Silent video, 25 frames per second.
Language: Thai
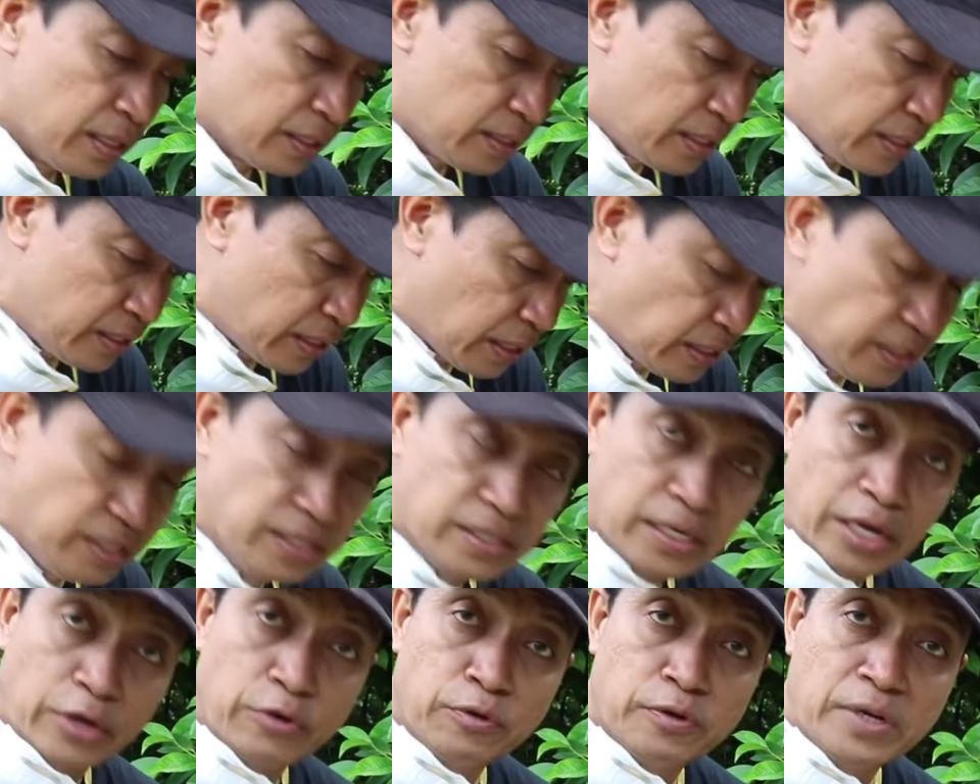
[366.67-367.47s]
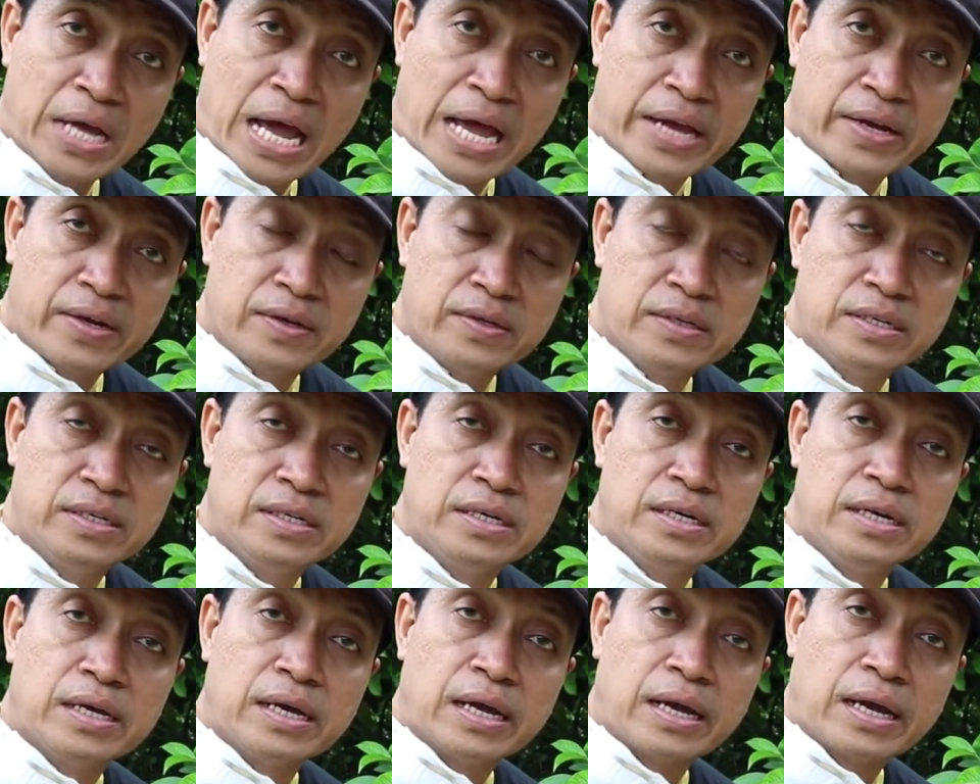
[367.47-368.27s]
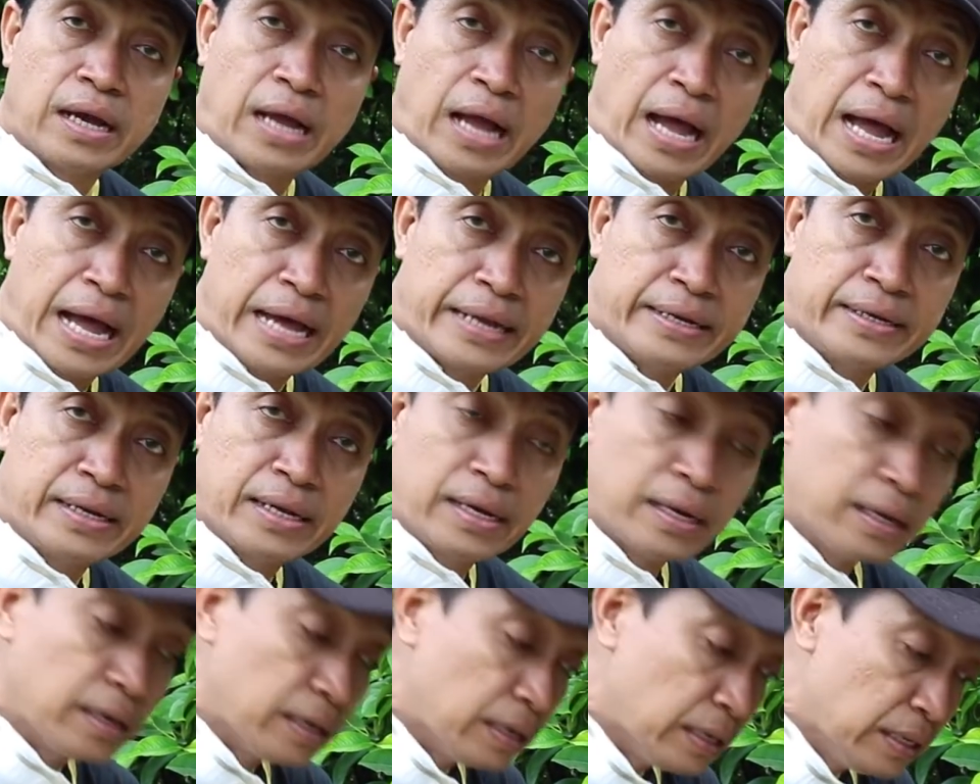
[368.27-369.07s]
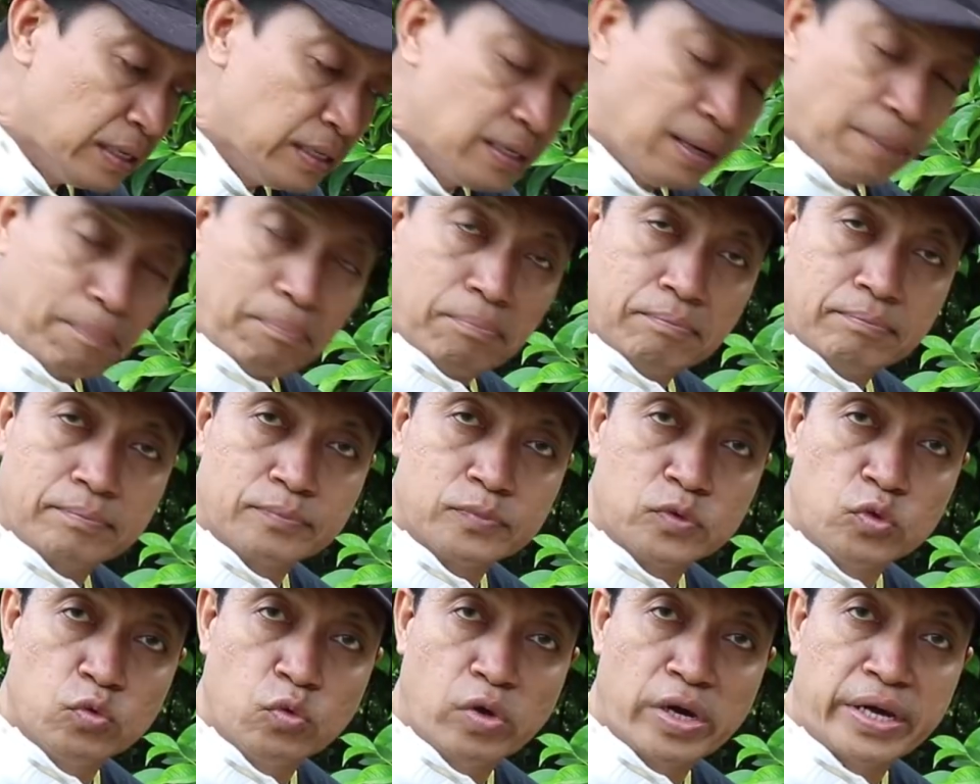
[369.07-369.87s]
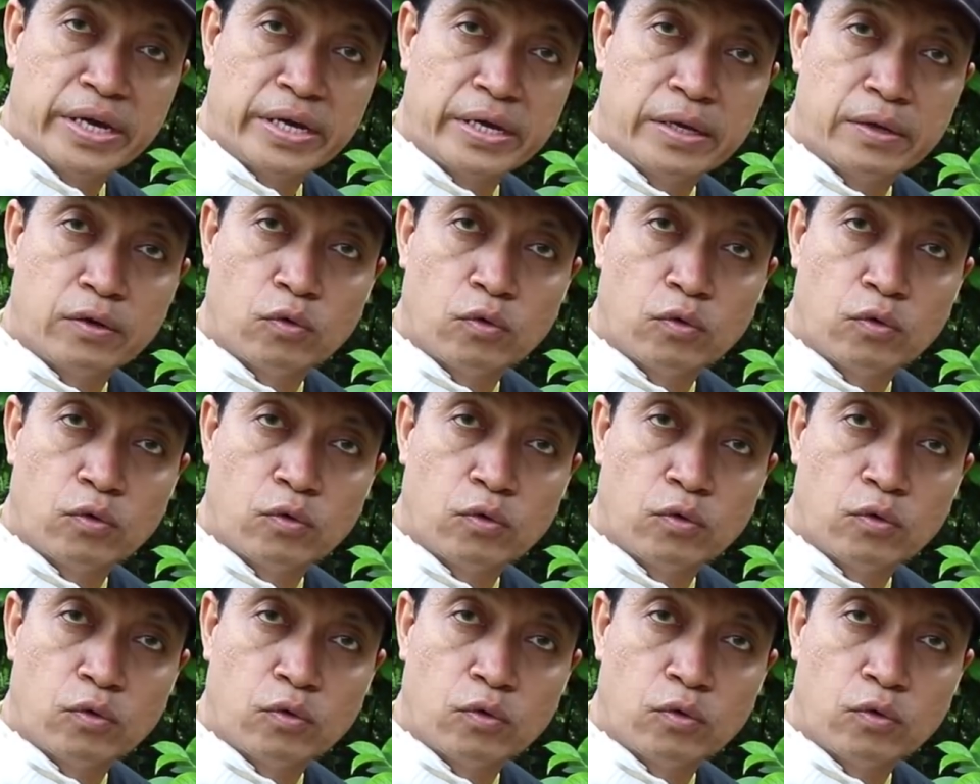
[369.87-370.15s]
ที่จะยืดอายุได้ก็คือการเคลือบด้วย